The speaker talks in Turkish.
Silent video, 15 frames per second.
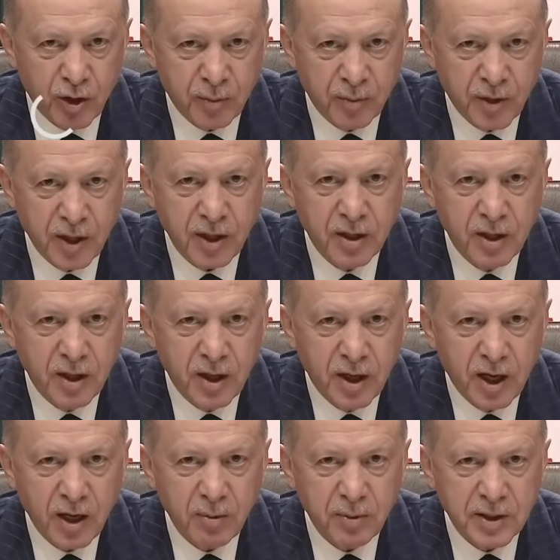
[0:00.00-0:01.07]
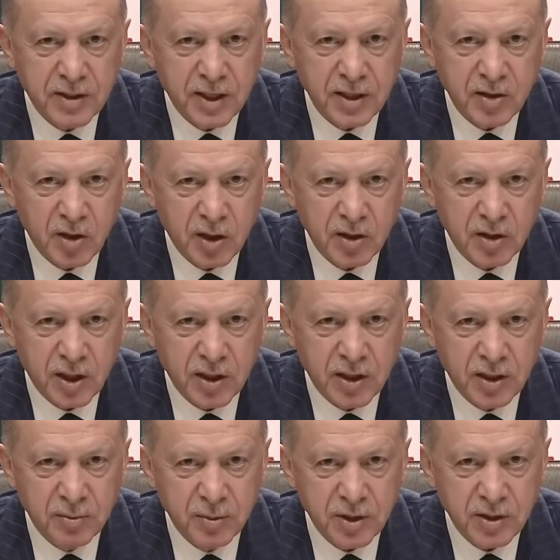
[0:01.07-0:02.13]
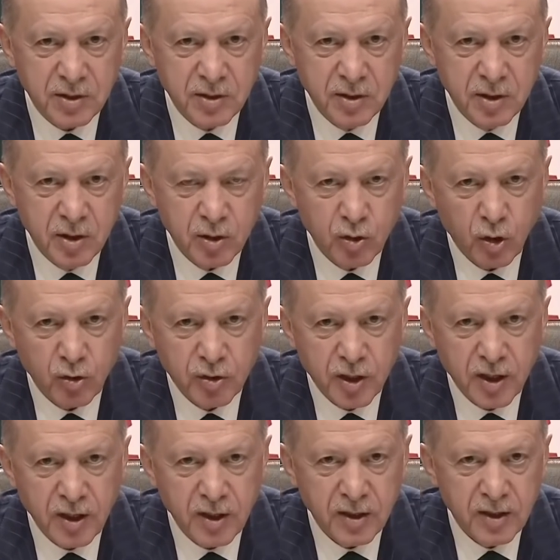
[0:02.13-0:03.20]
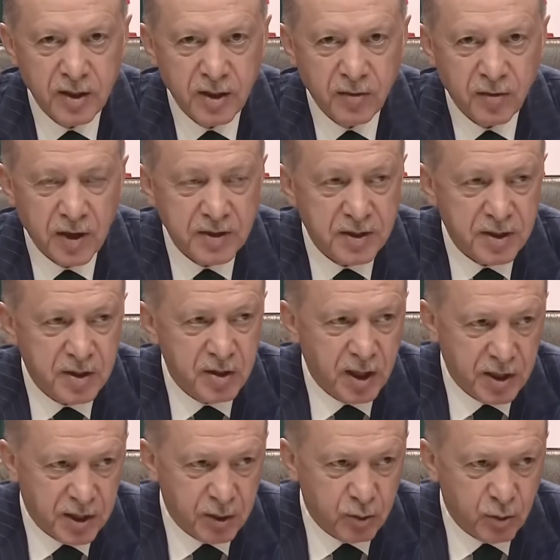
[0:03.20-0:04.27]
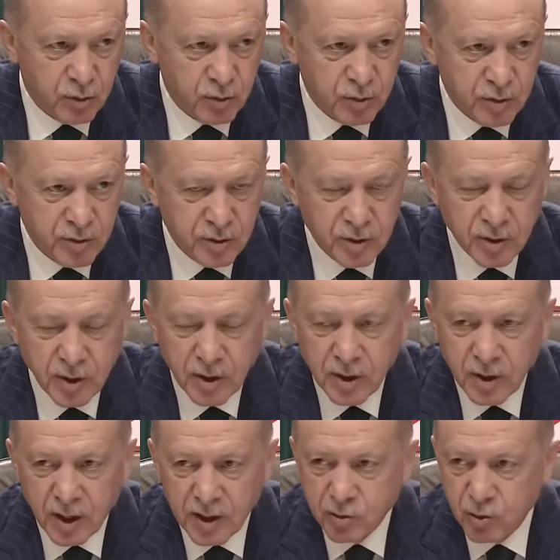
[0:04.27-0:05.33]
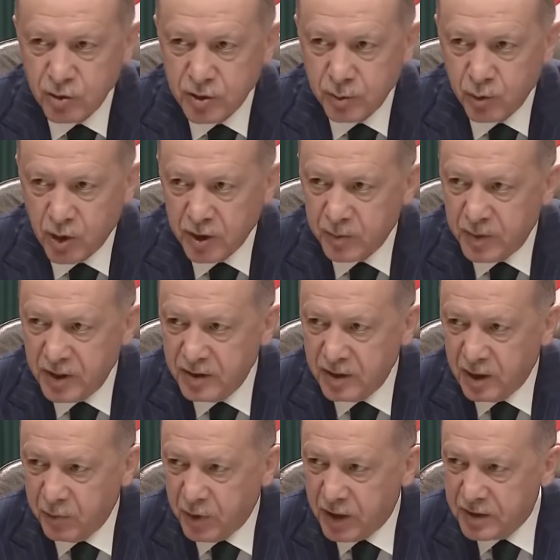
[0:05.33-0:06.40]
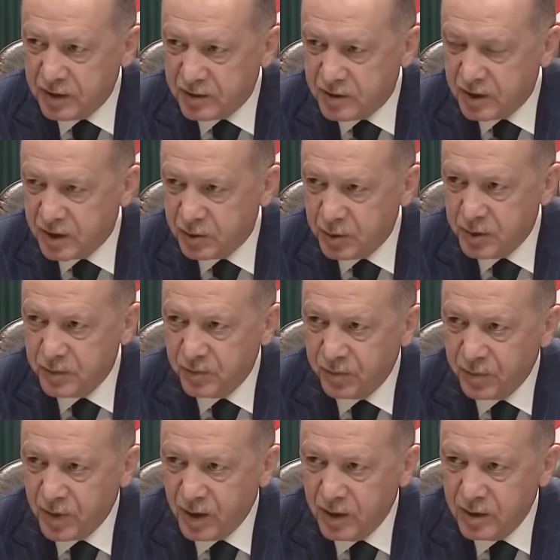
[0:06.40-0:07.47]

dönemde elbette çalışanlarımız çok daha fazlasını hak ediyor. Az önce Burak Bey'in de ifade ettiği gibi